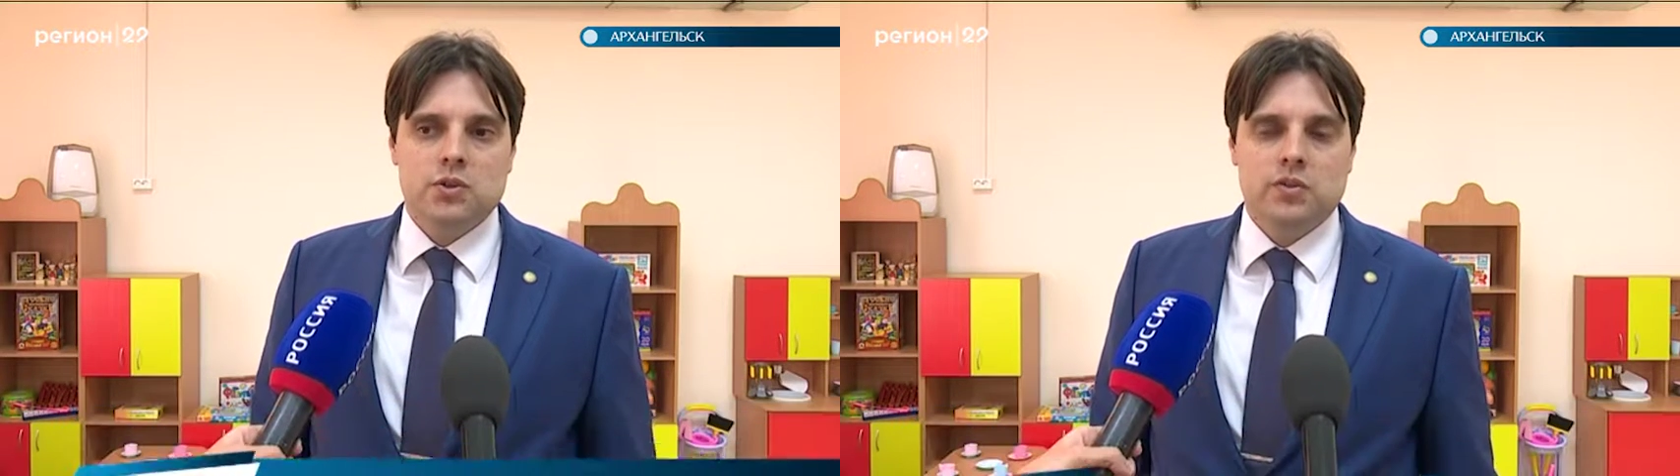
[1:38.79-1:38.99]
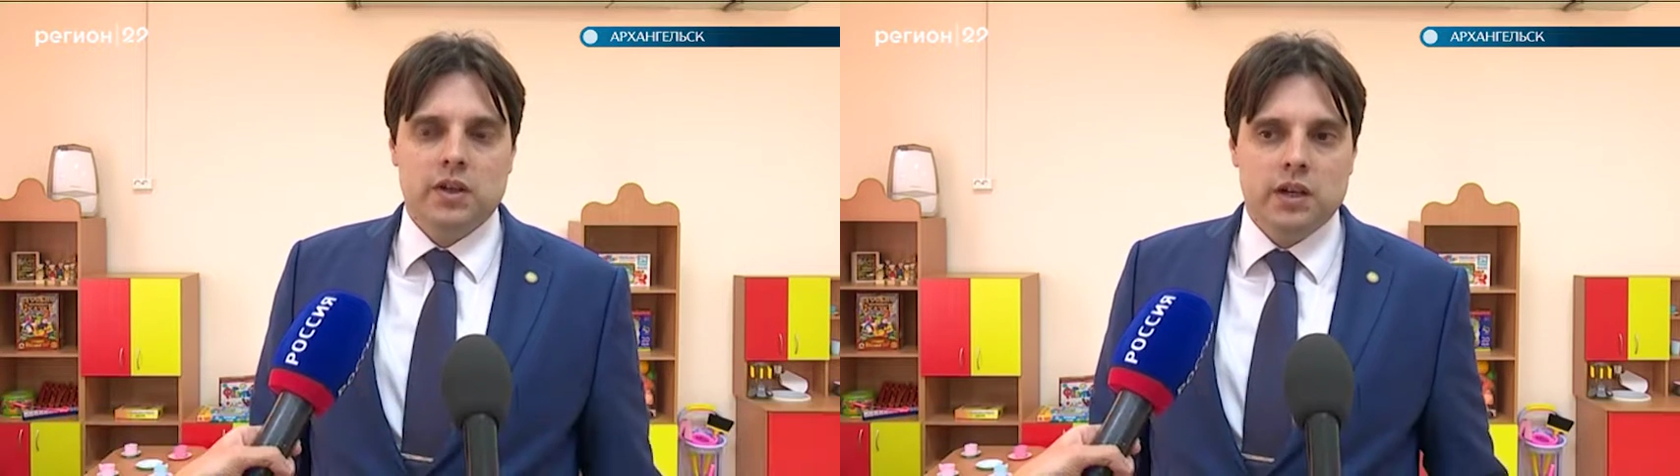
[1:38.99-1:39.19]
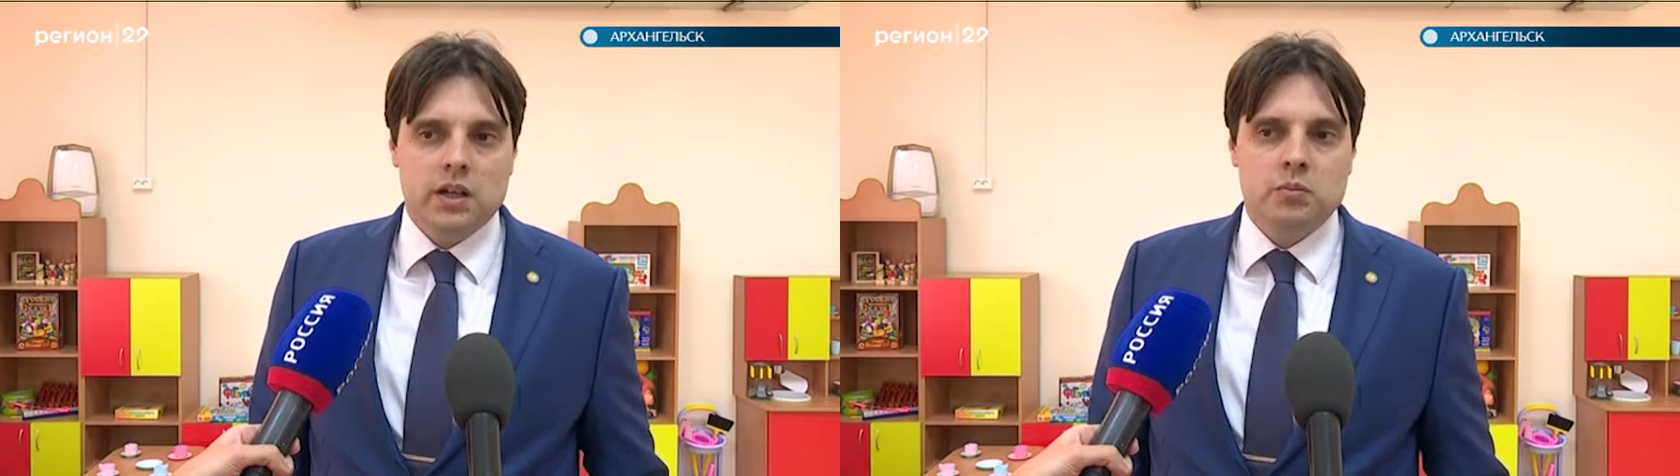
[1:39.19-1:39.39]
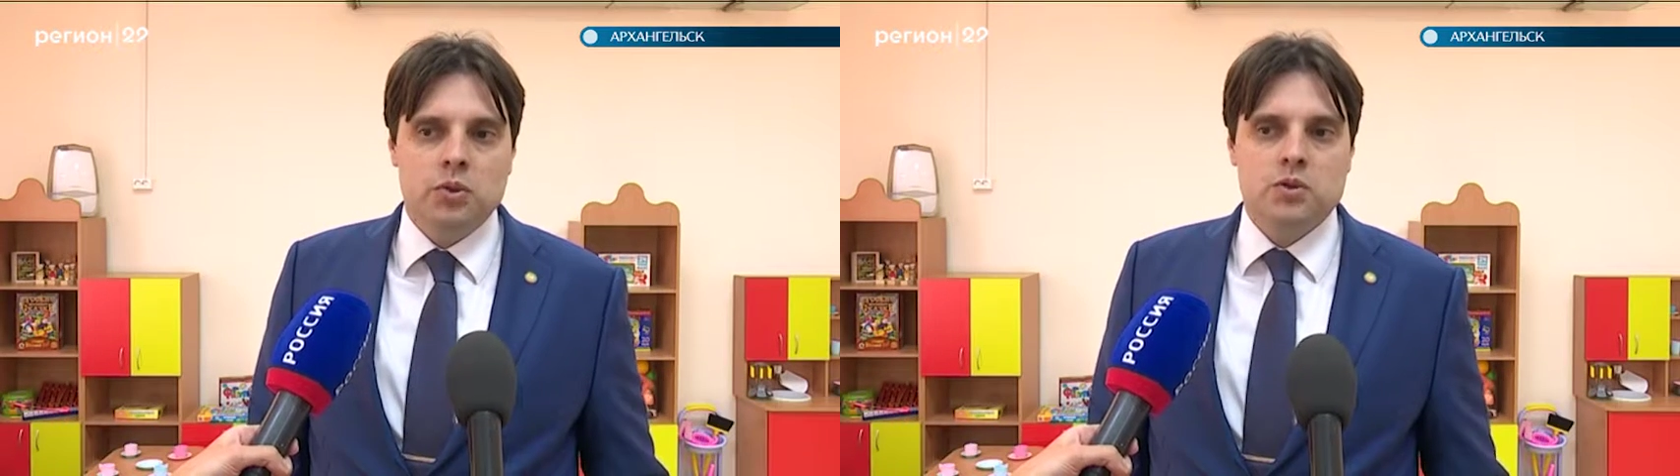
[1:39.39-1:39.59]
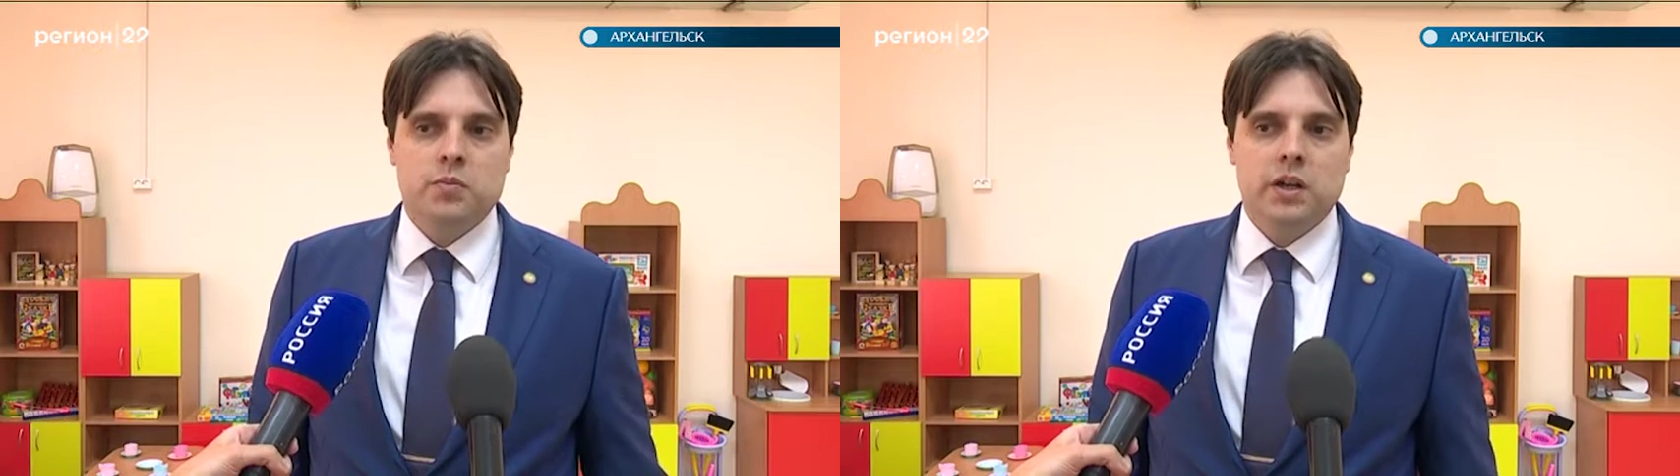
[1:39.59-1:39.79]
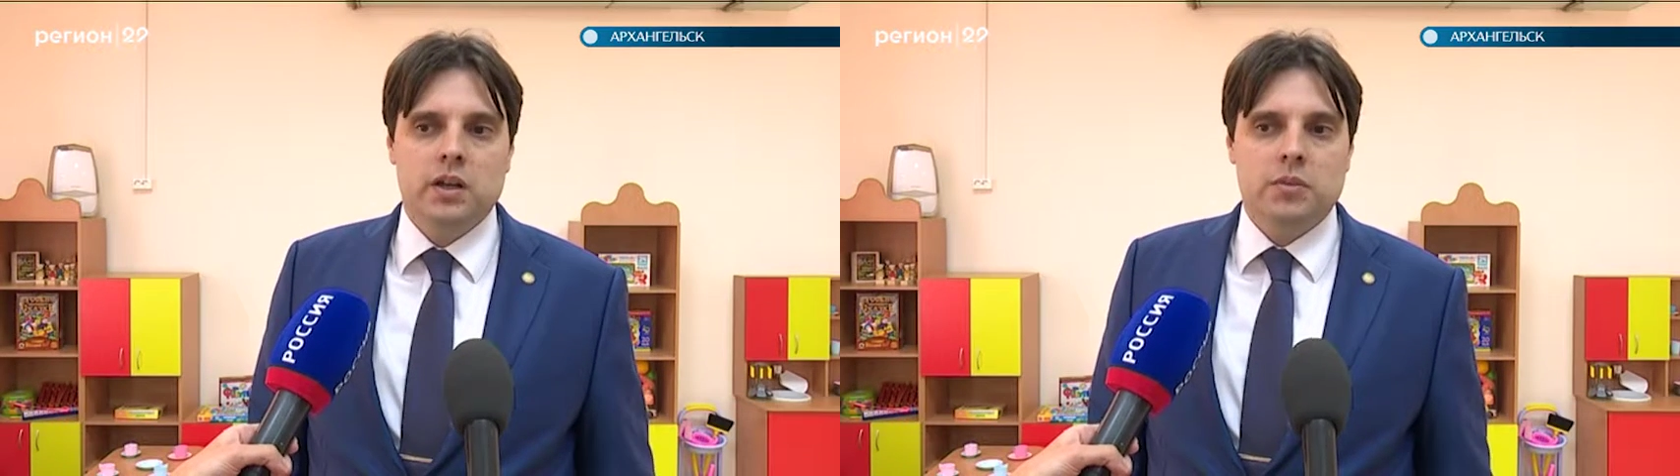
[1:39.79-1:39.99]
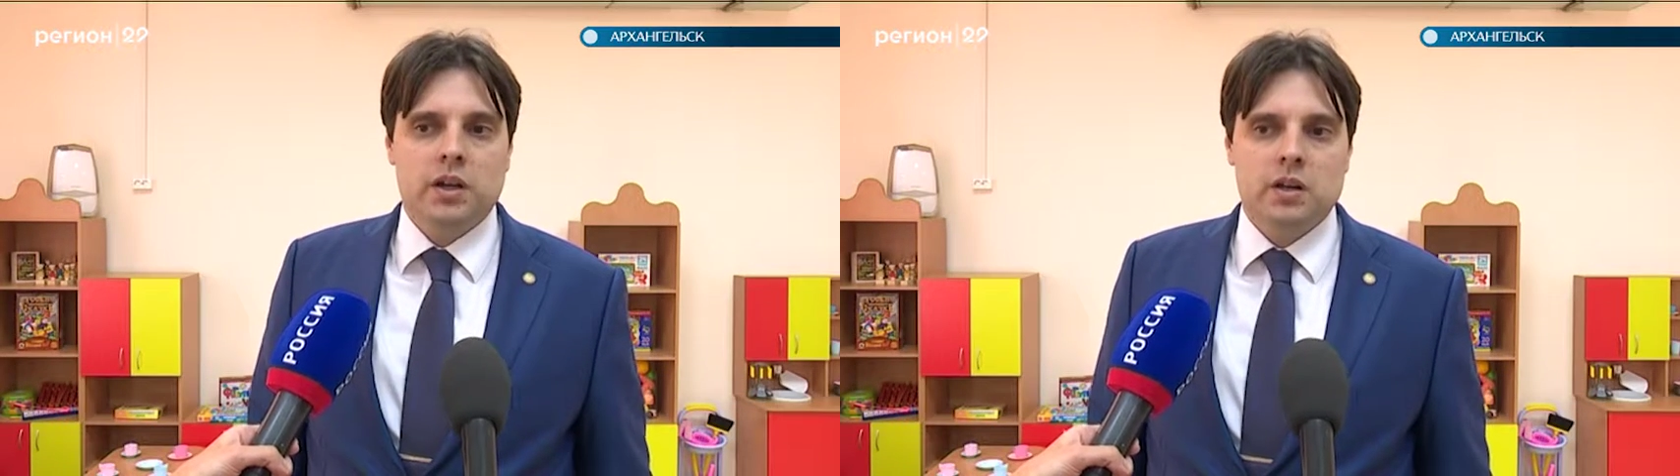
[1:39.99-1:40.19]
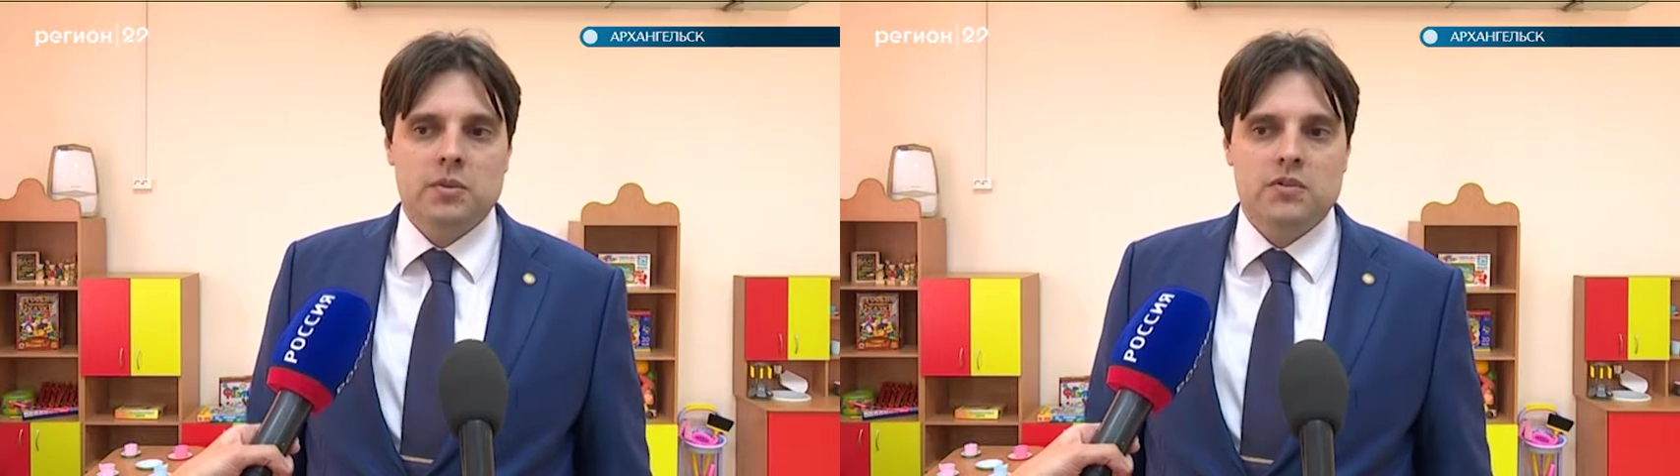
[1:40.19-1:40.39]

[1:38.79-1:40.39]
своя муниципальная программа,